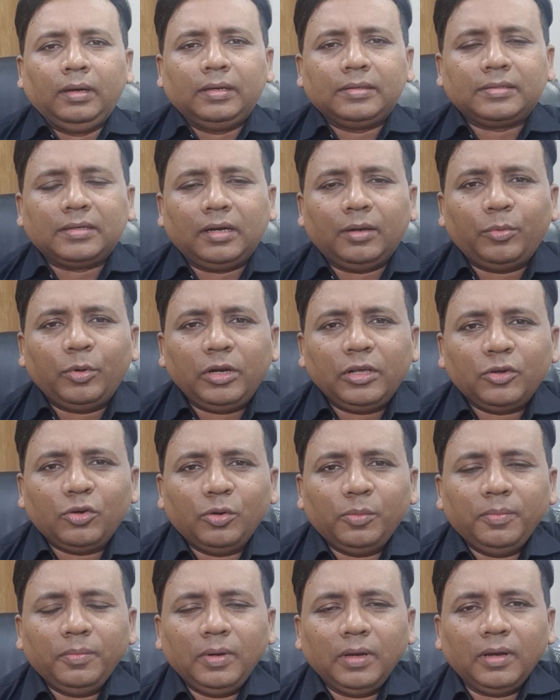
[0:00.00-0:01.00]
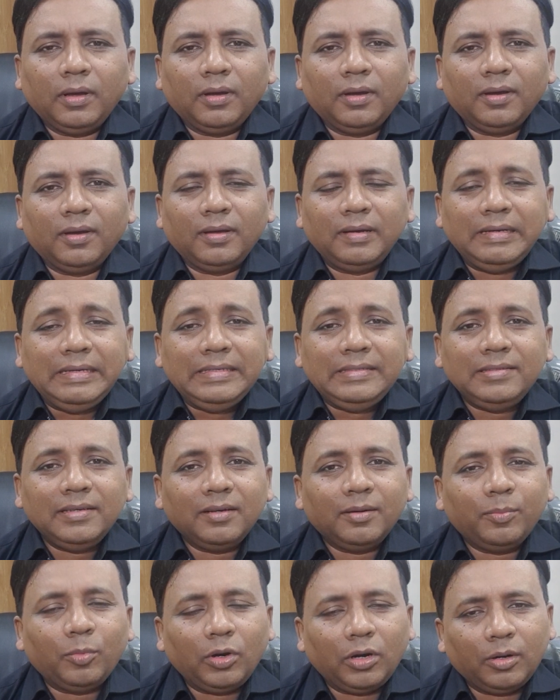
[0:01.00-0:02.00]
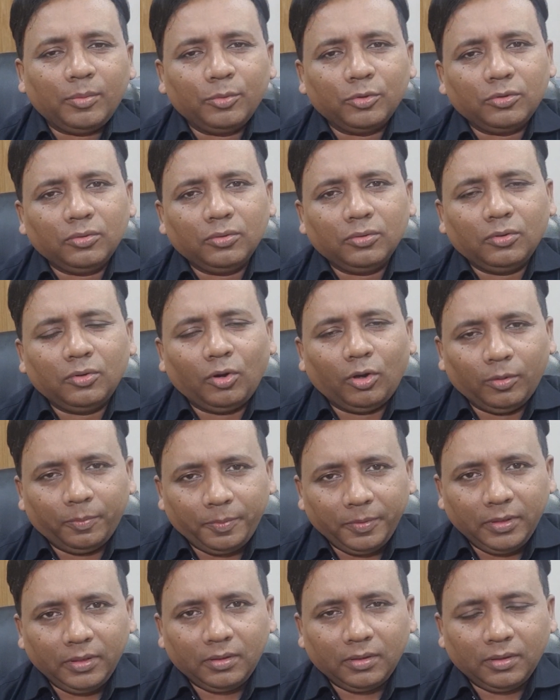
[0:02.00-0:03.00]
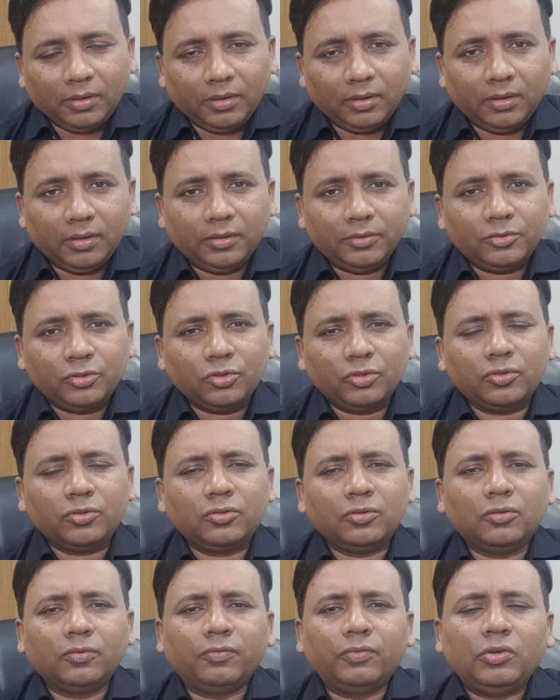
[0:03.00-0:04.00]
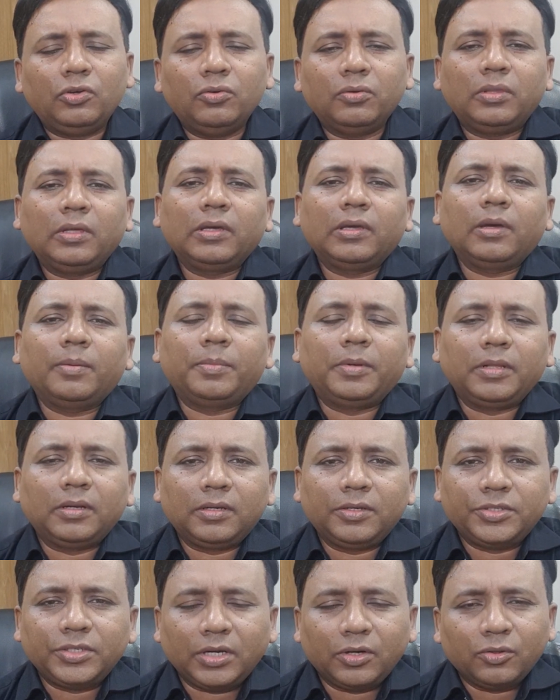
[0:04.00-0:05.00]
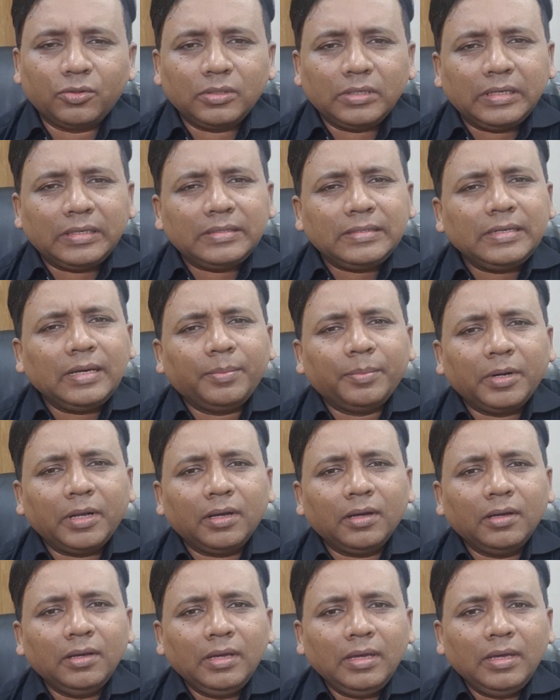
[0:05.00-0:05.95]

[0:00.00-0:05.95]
আসসালামু আলাইকুম হ্যাঁ, নিজের বলার মতো গল্পের ছোট ছোট ভিডিও থেকে আপনাদেরকে স্বাগত জানাচ্ছি আমরা